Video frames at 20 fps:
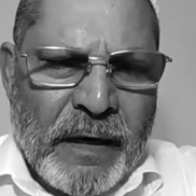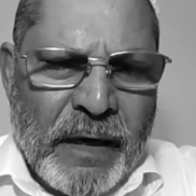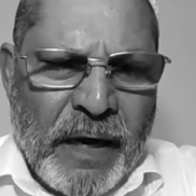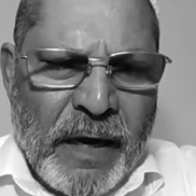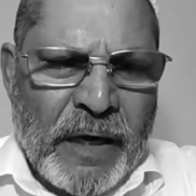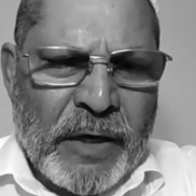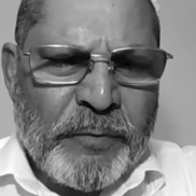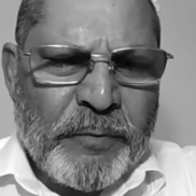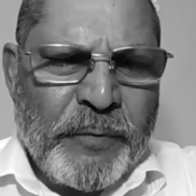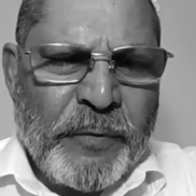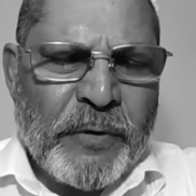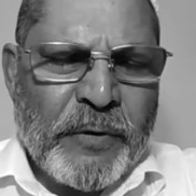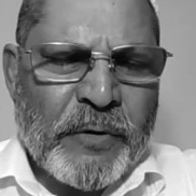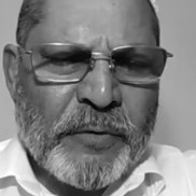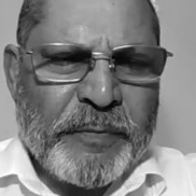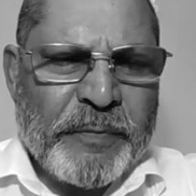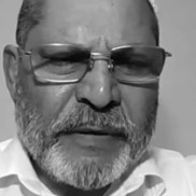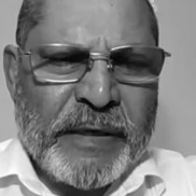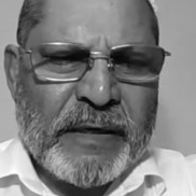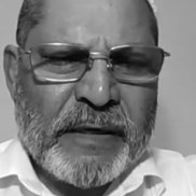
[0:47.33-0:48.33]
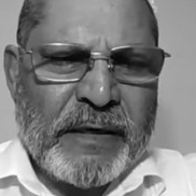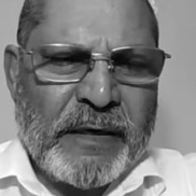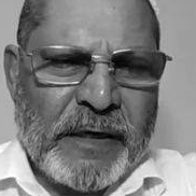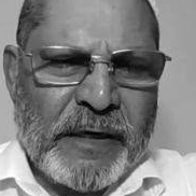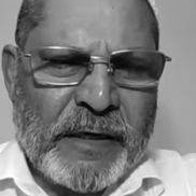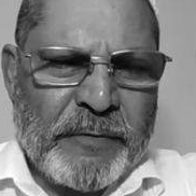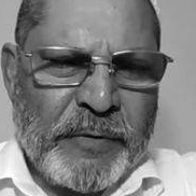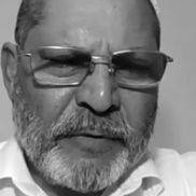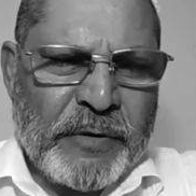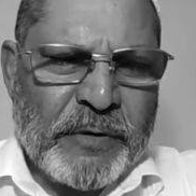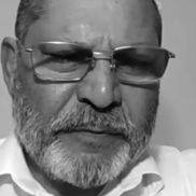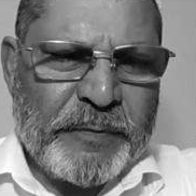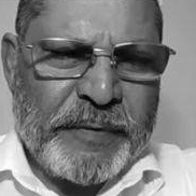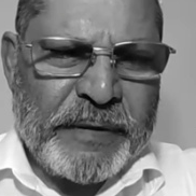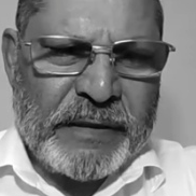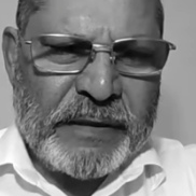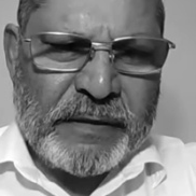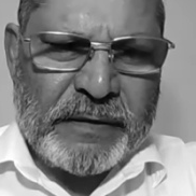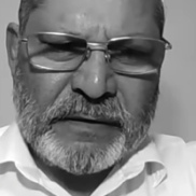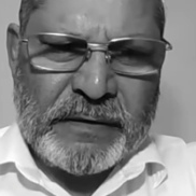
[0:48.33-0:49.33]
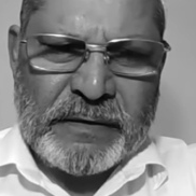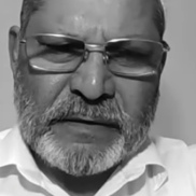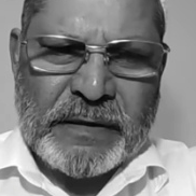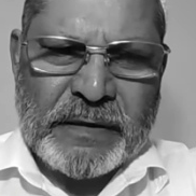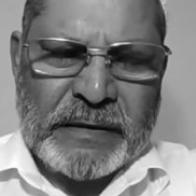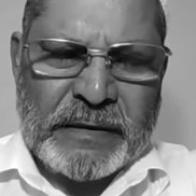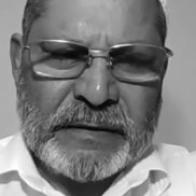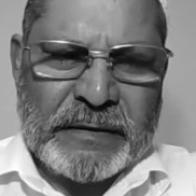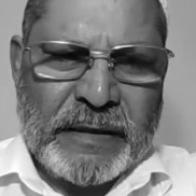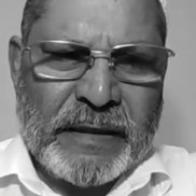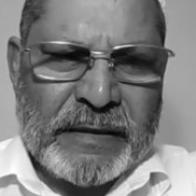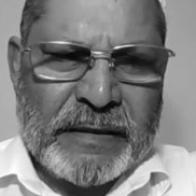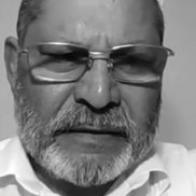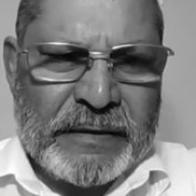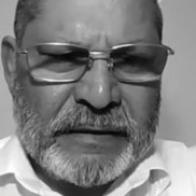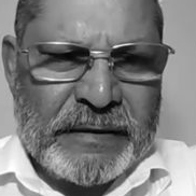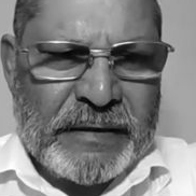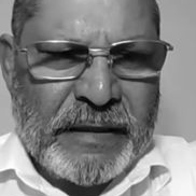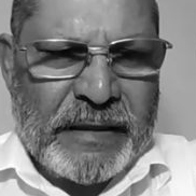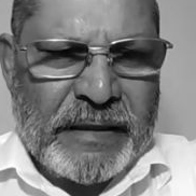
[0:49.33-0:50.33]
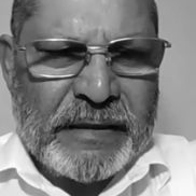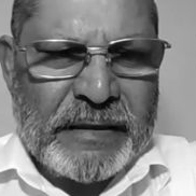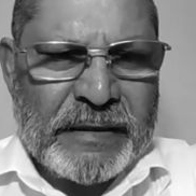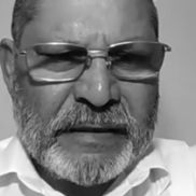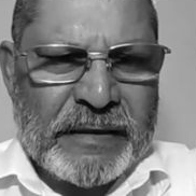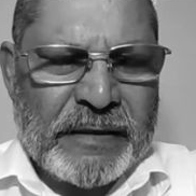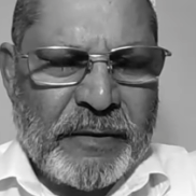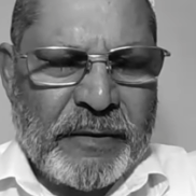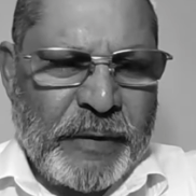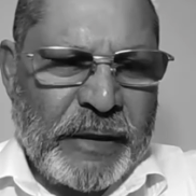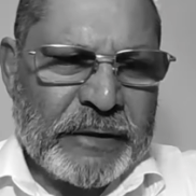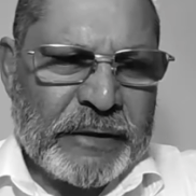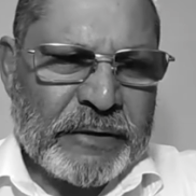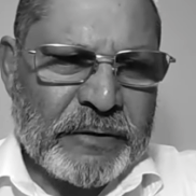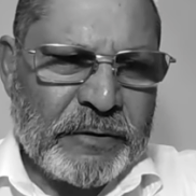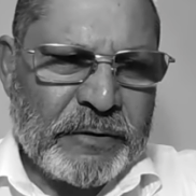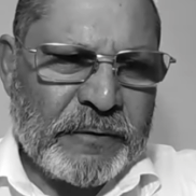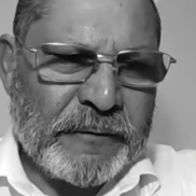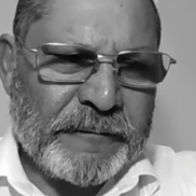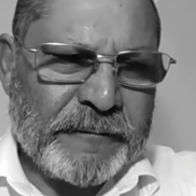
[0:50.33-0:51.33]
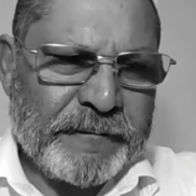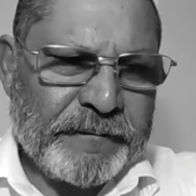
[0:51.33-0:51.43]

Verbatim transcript: अरबों रुपए खरबों रुपए कतार देता है खमास को